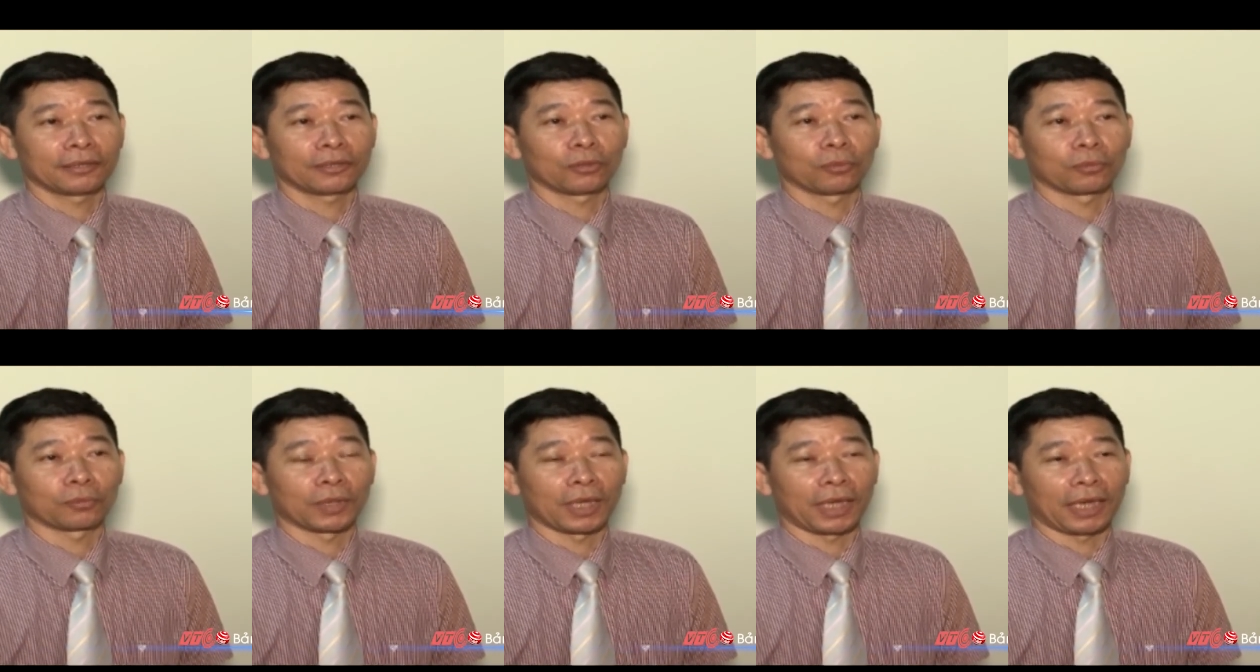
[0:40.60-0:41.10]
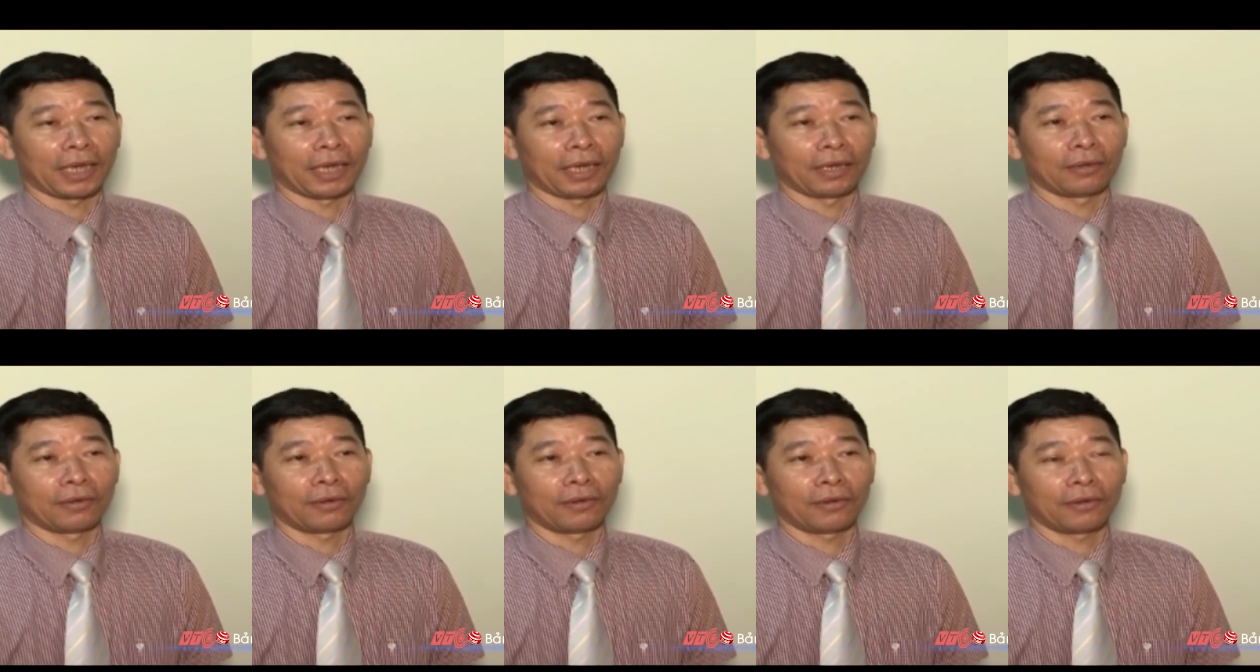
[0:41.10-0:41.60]
tục lệ
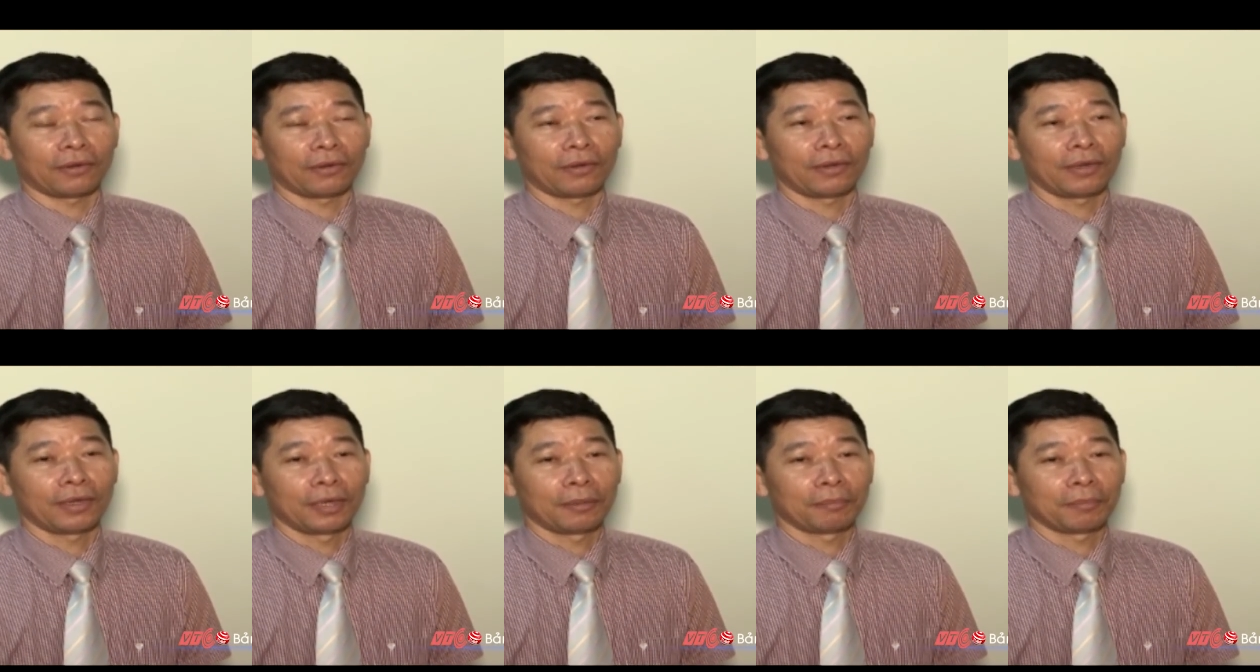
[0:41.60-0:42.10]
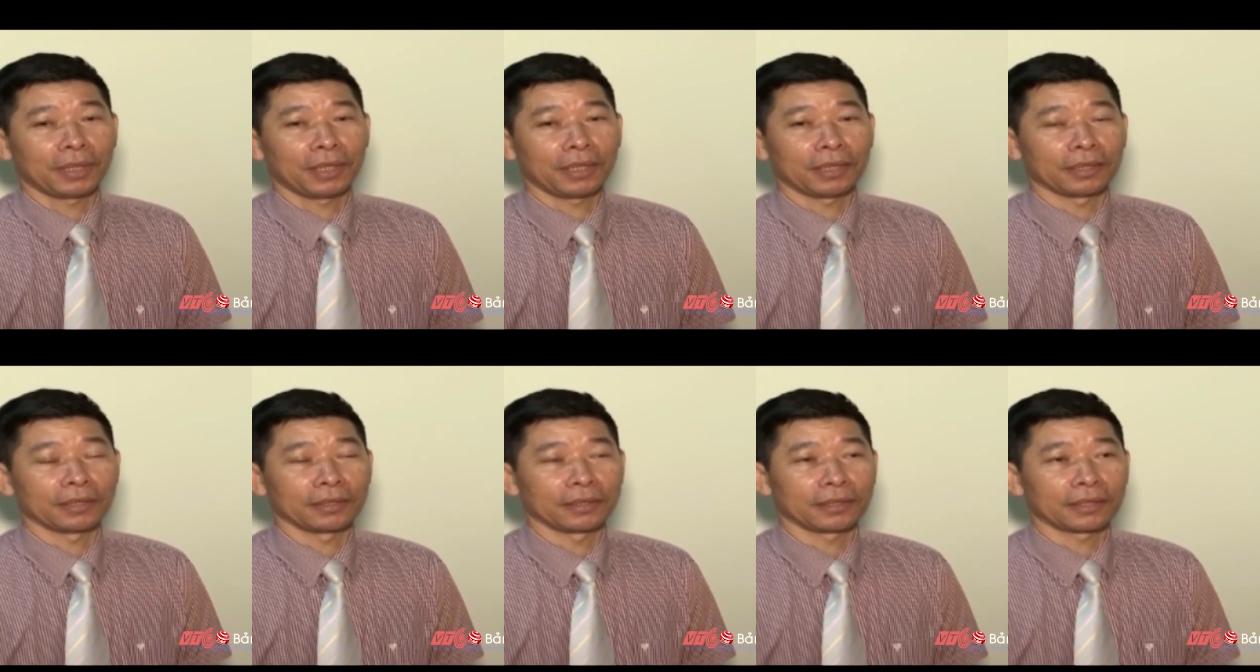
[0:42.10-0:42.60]
nó mới
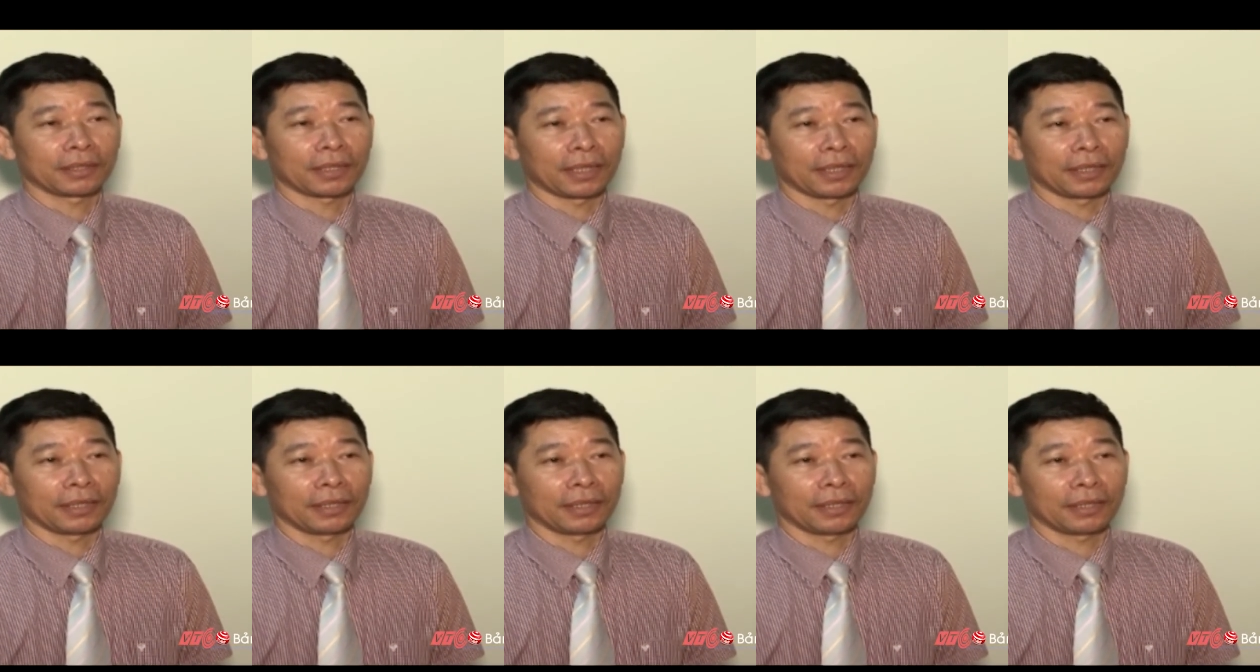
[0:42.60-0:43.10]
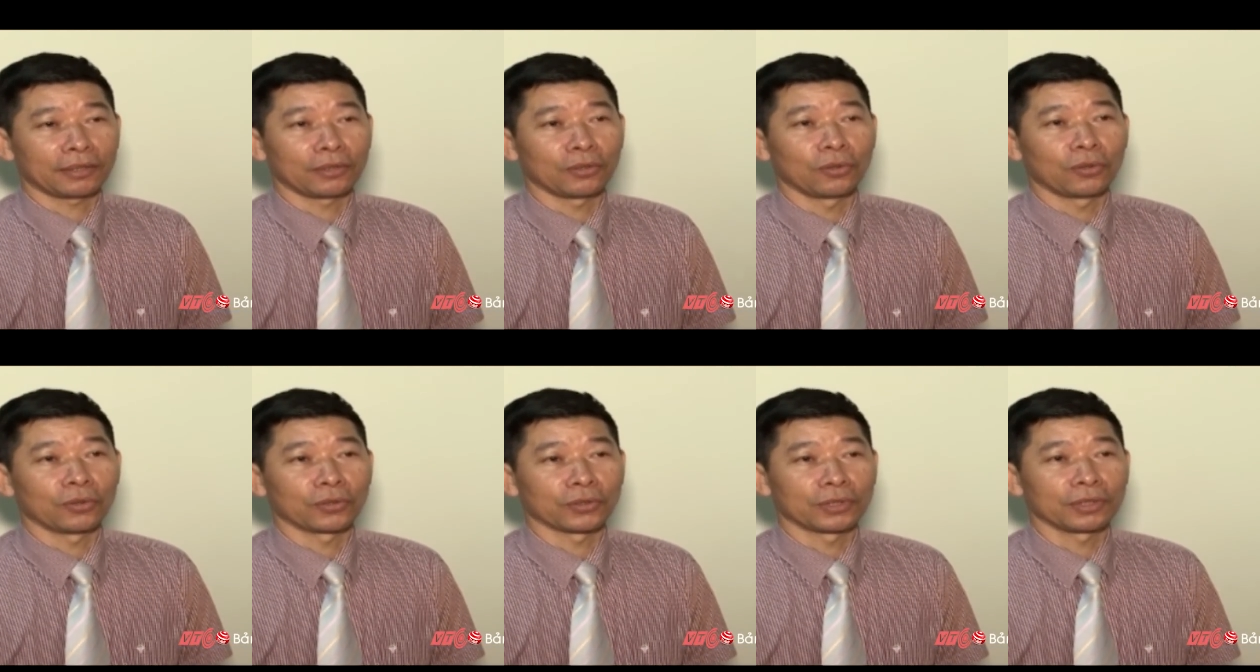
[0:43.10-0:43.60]
lại những cái
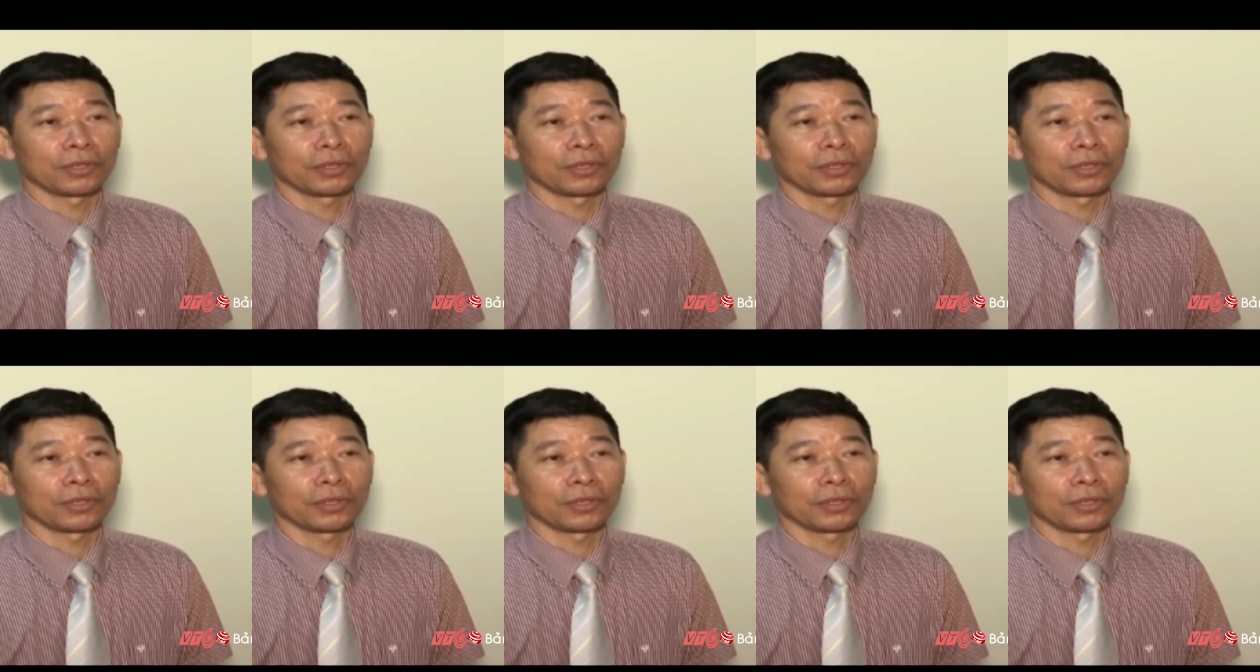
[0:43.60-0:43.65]
đồ